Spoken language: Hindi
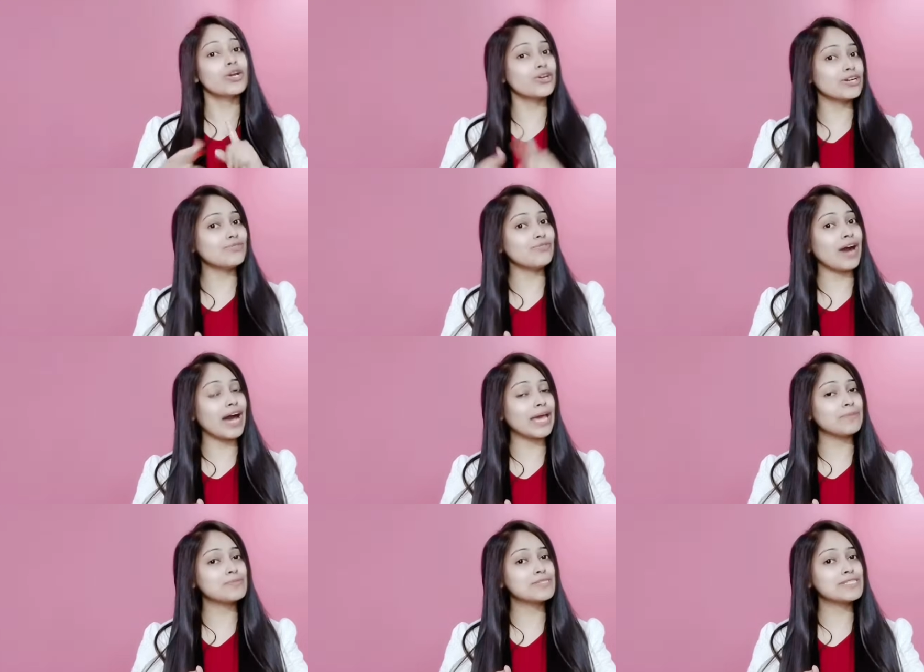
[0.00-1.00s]
गुड
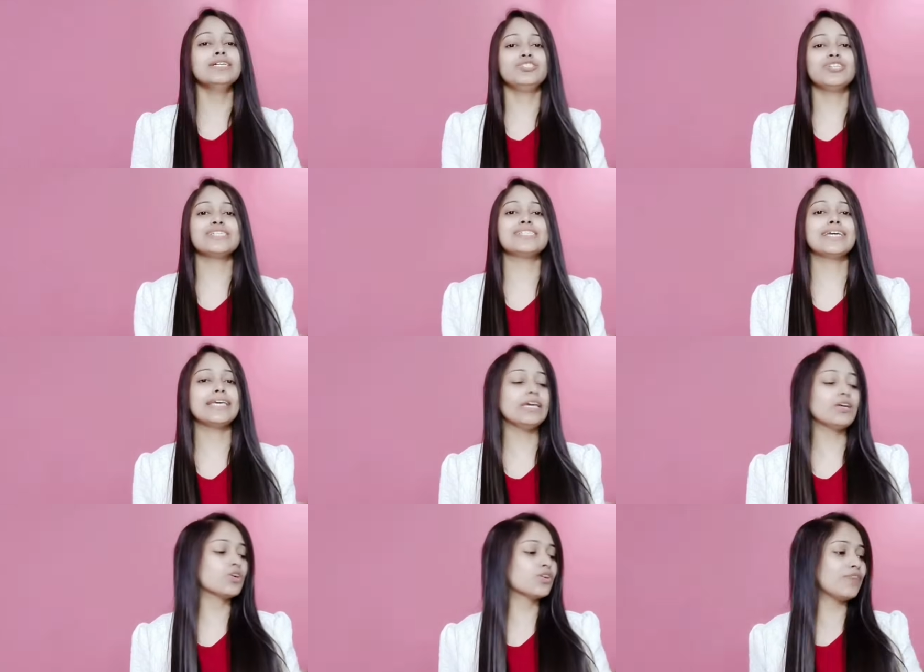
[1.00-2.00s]
वाइब्स जैसे
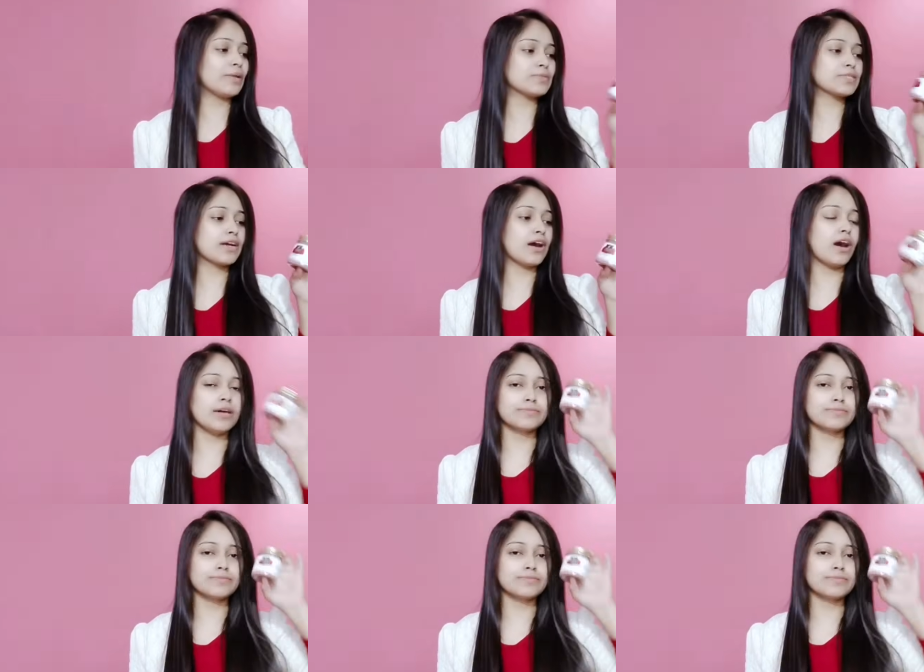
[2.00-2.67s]
कि गुड वाइब्स का